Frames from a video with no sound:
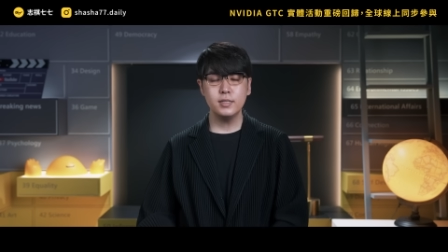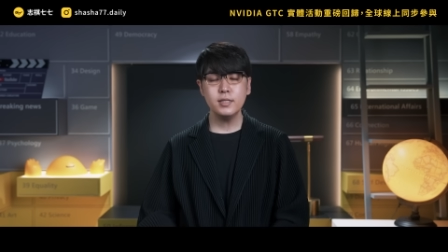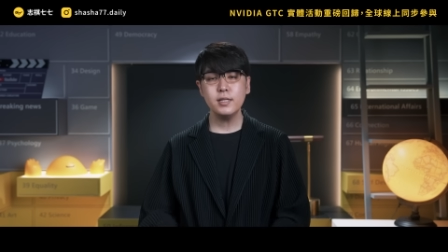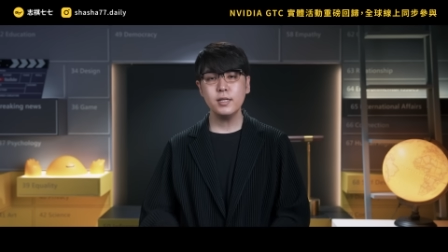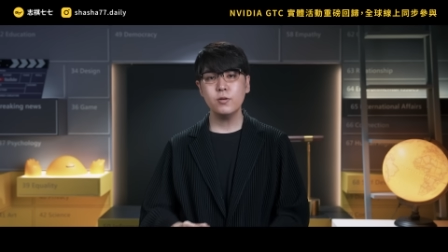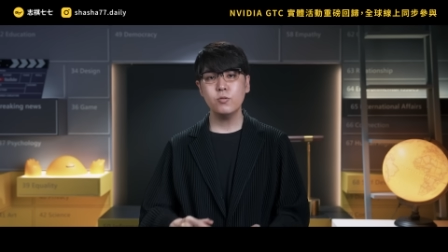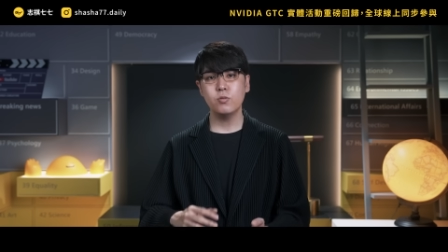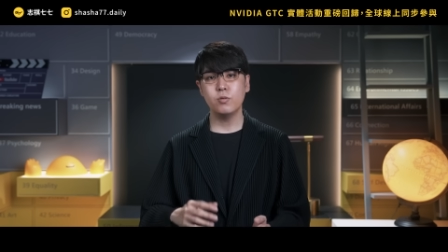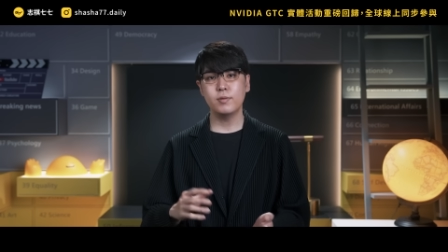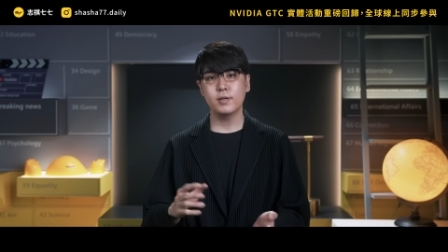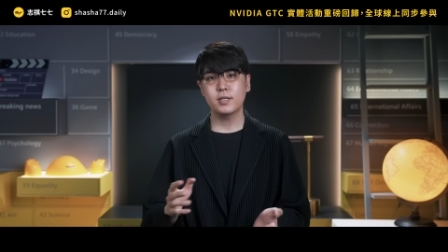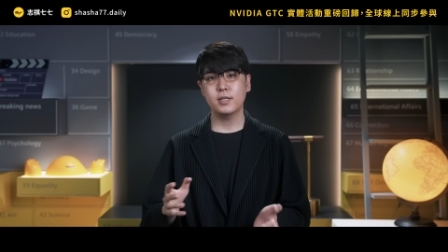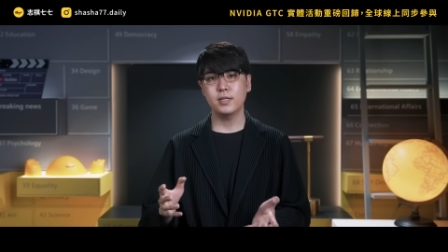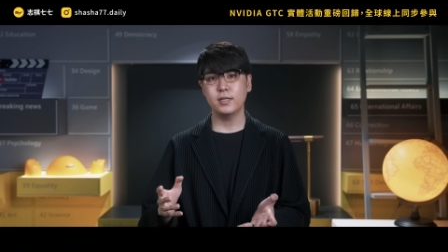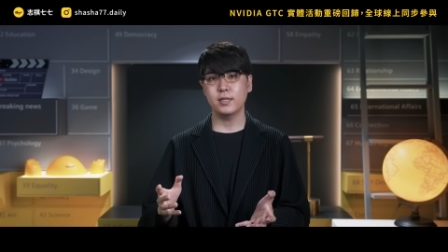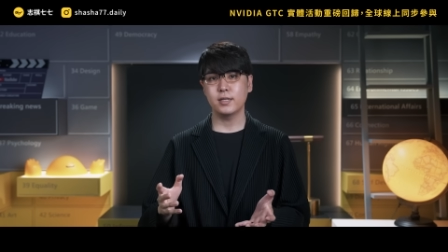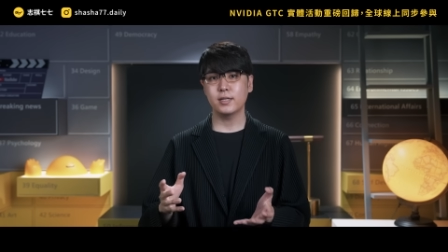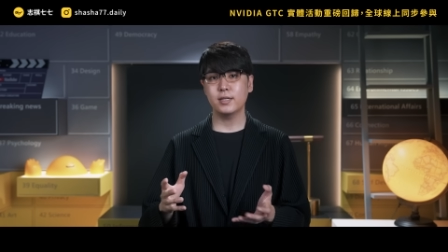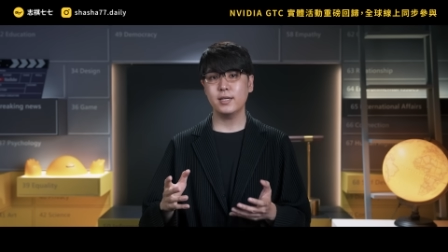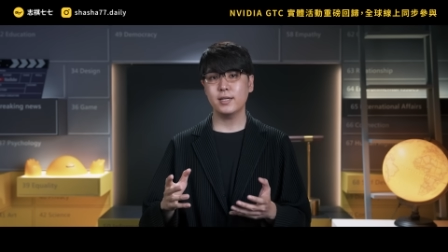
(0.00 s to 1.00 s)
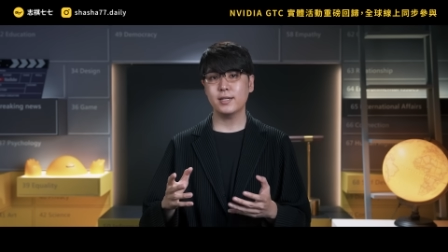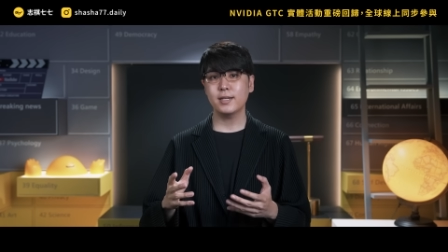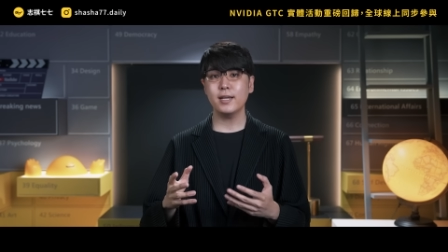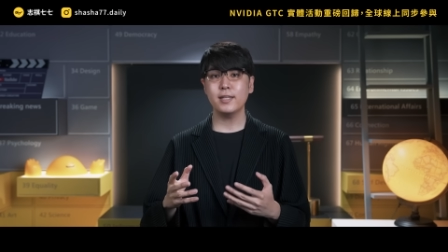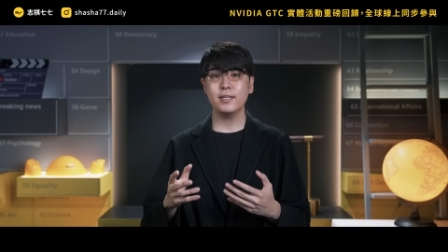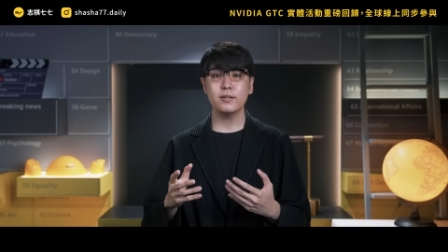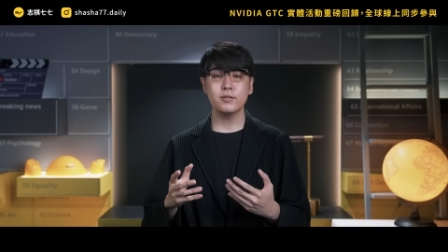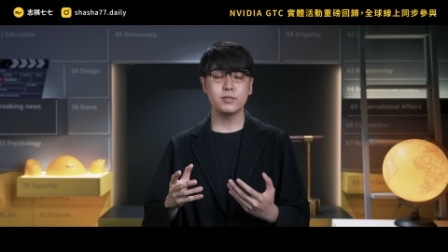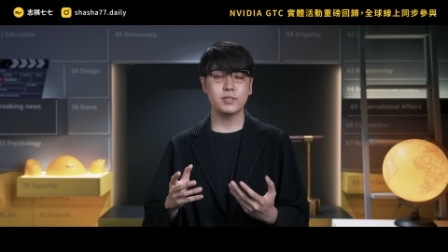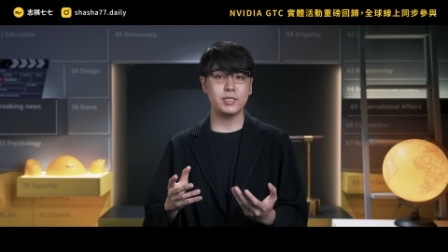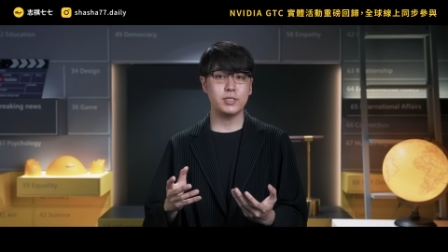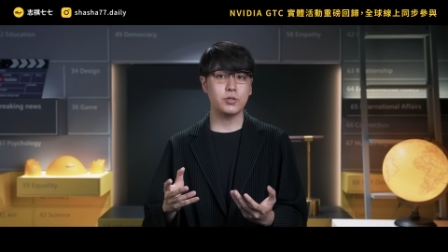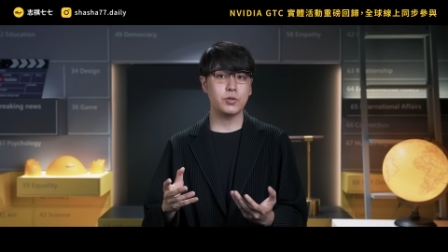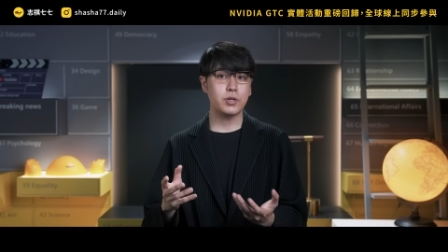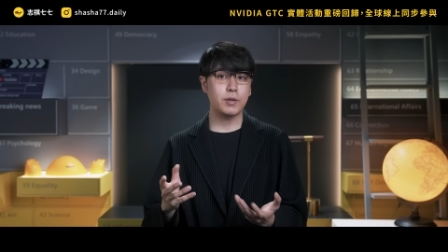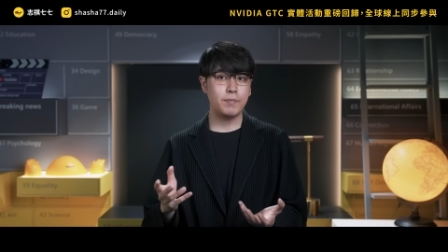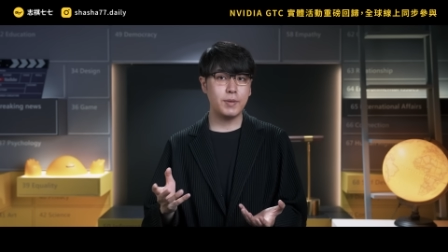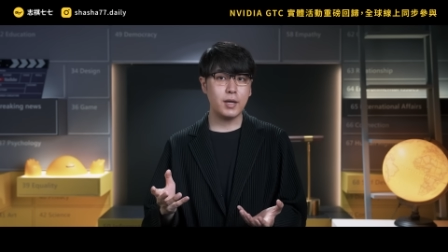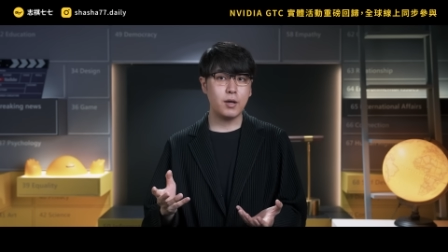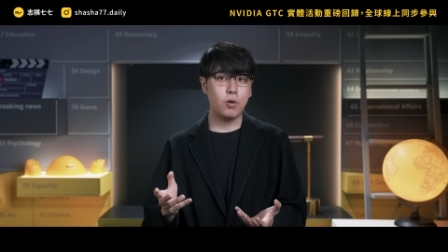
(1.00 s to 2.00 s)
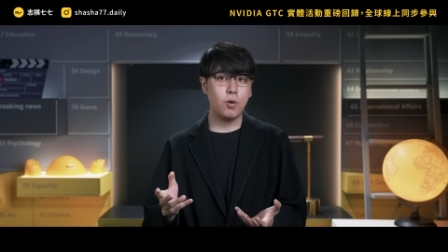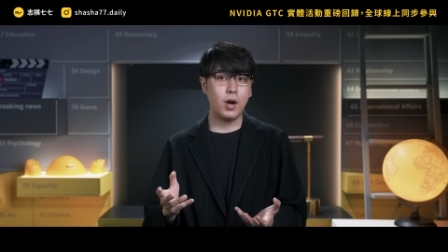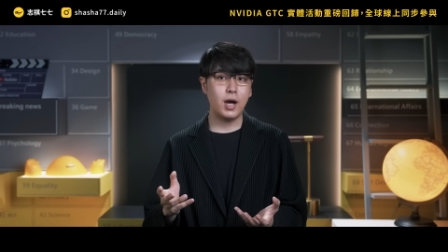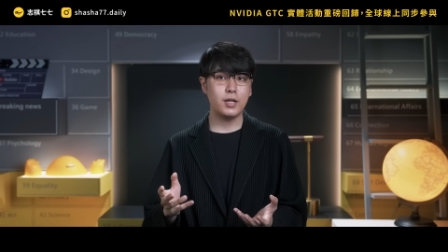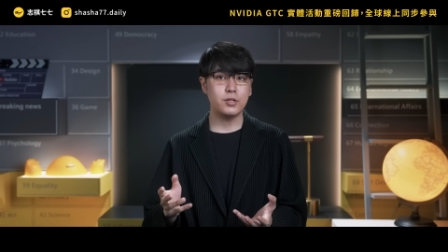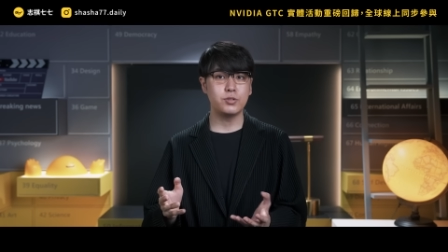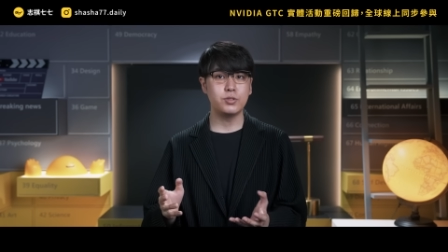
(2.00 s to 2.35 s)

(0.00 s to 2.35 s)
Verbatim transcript: 今年我们可能可以看到的其中一个变化，